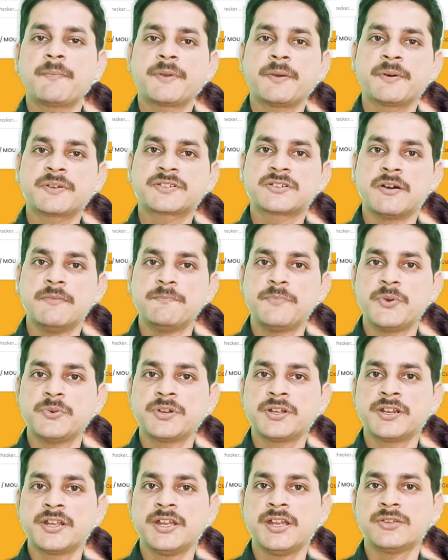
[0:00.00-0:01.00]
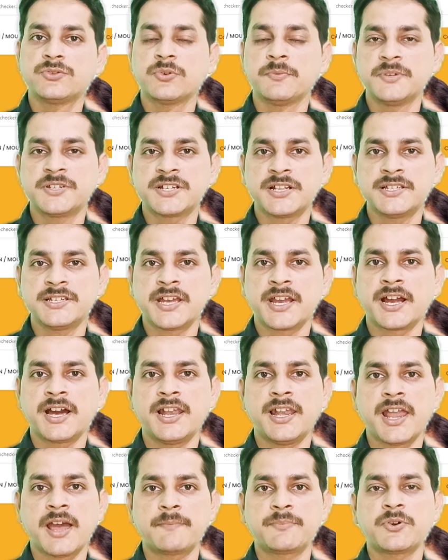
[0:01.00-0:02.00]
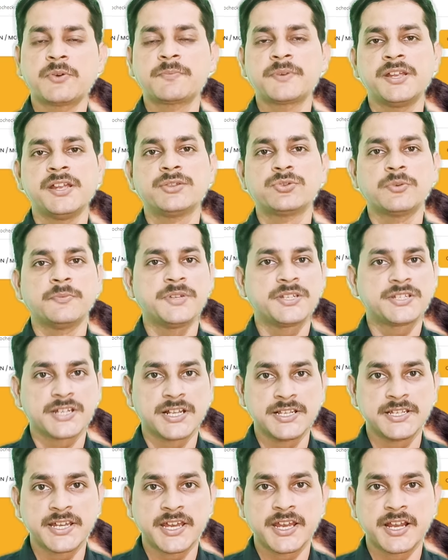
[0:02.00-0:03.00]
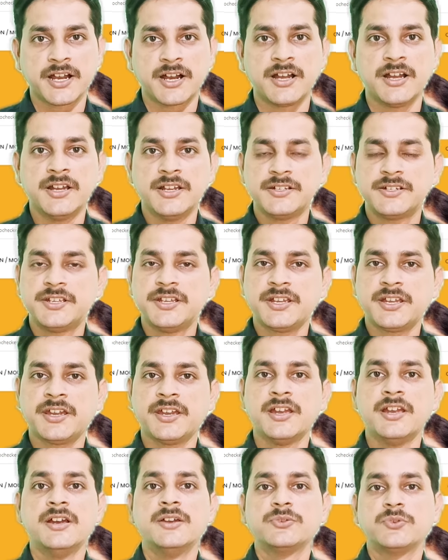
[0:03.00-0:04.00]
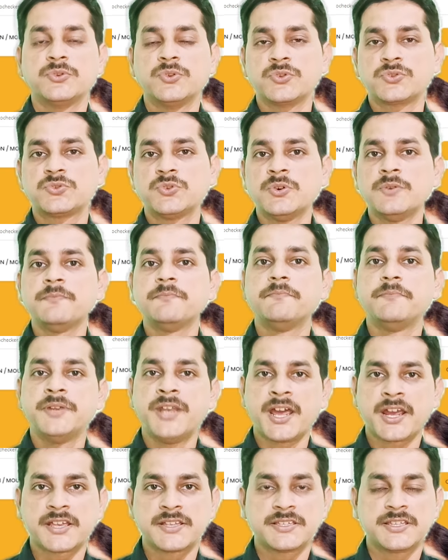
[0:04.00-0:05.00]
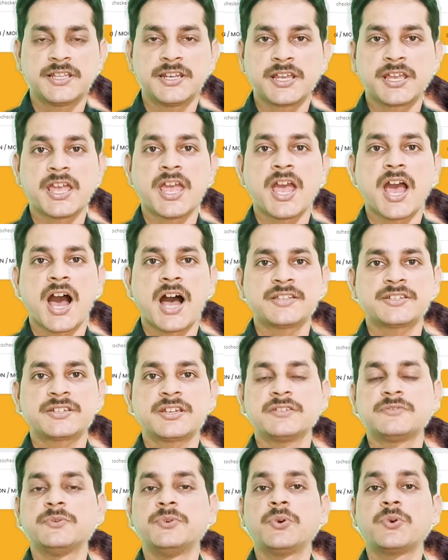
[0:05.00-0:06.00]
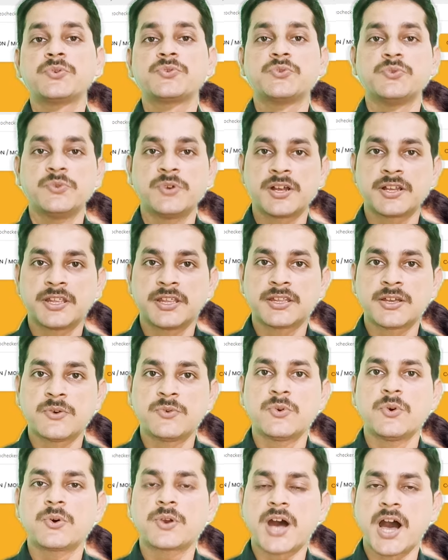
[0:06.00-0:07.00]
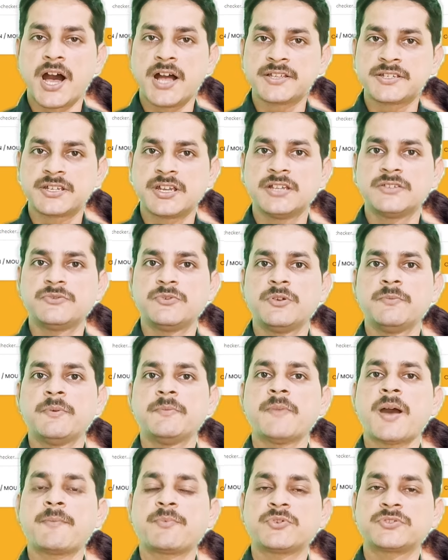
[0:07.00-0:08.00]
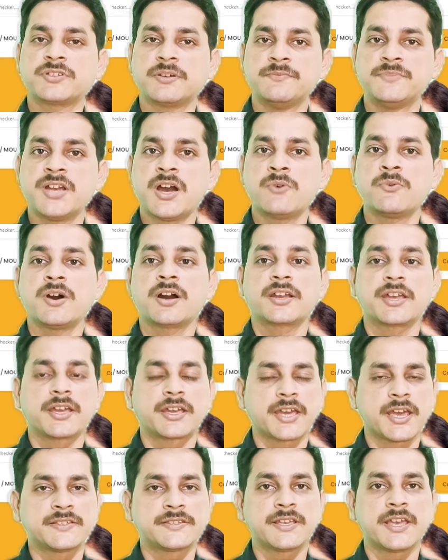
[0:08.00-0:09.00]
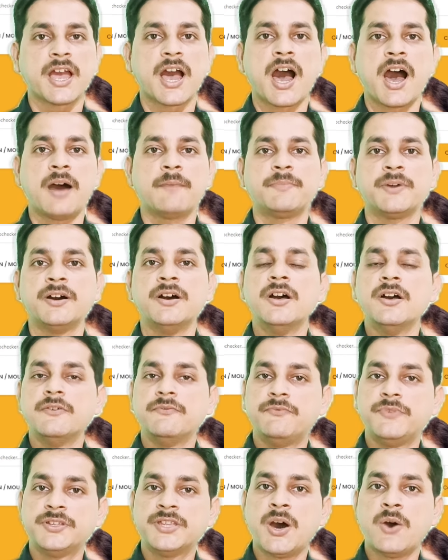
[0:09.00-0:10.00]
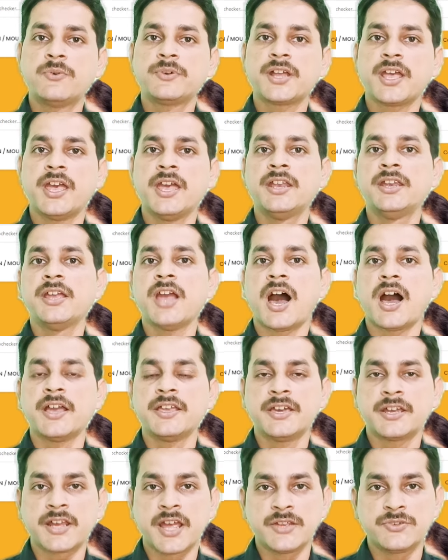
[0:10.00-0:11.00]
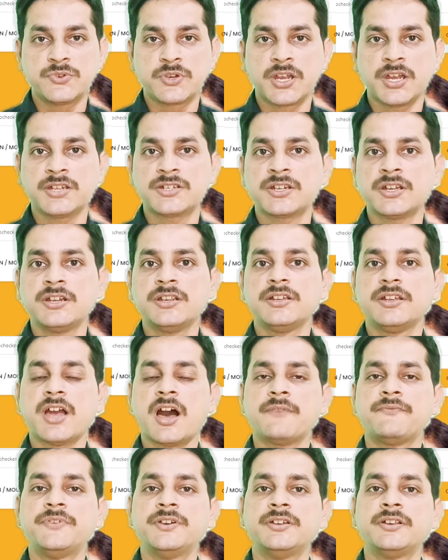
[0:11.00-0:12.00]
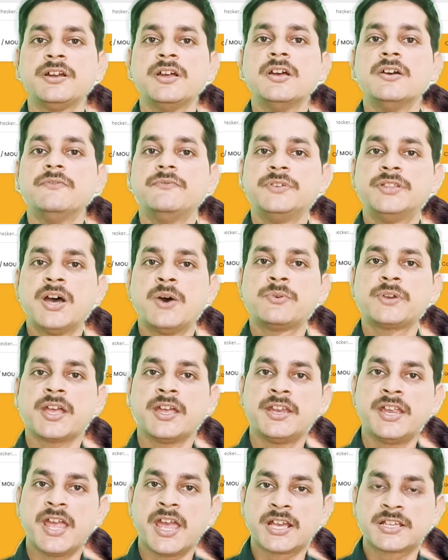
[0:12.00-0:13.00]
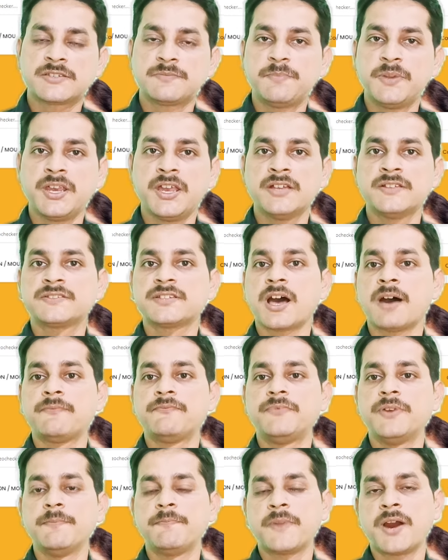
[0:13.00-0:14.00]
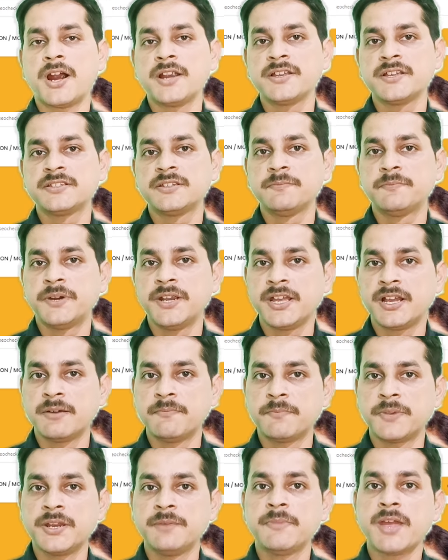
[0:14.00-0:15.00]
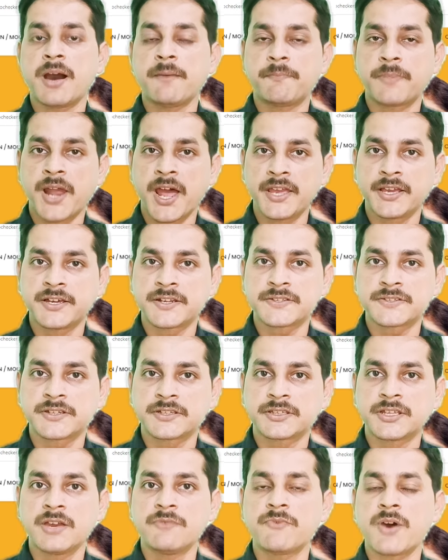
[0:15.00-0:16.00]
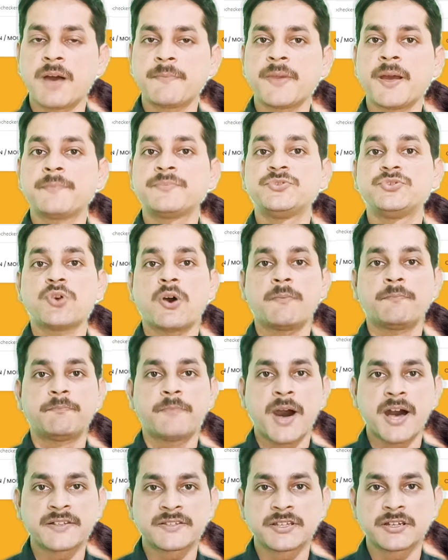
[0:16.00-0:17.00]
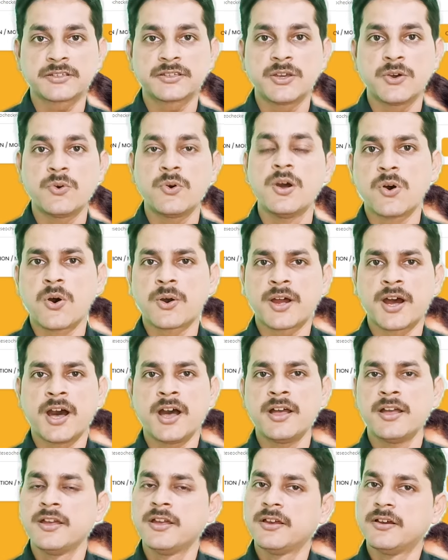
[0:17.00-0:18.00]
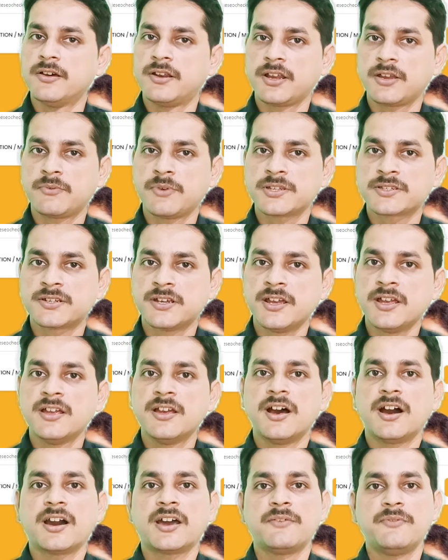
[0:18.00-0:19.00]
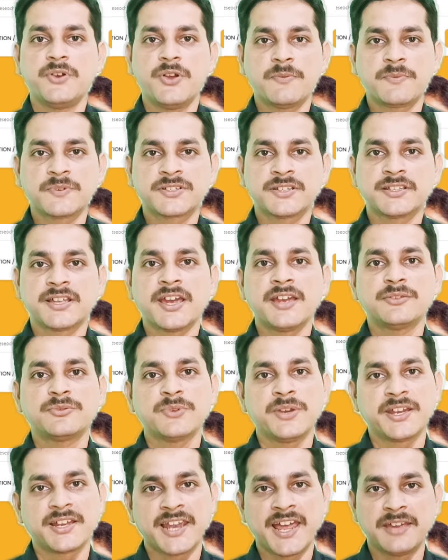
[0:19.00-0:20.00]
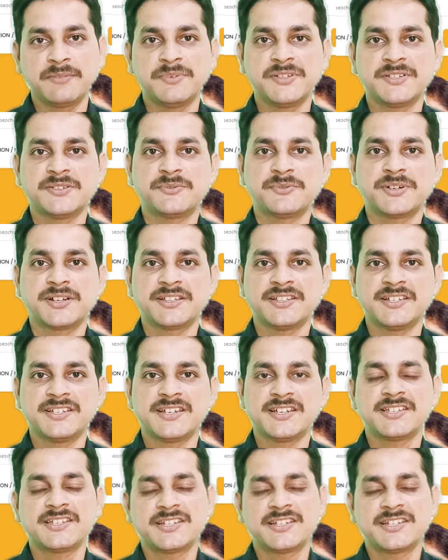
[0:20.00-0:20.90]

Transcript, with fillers: आपके पास कंप्यूटर नहीं है तो भी चल जाएगा लैपटॉप नहीं है तो भी चल जाएगा ठीक है तो दोस्तों बिना किसी तरीके आज के इस वीडियो को शुरू कर देता हूं और आज के इस वीडियो में मैं आपको समझाऊंगा कि कैसे आप विदाउट एनी हायर एजुकेशन या फिर विदाउट एनी एक्सपीरियंस आप फ्लिपकार्ट जैसी बड़ी कंपनी में अप्लाई कर सकते हैं वहां पे आप जॉब पा सकते हो और हाँ रिक्वेस्ट है अगर वीडियो पसंद आए तो एक लाइक भी जरूर कर दीजिए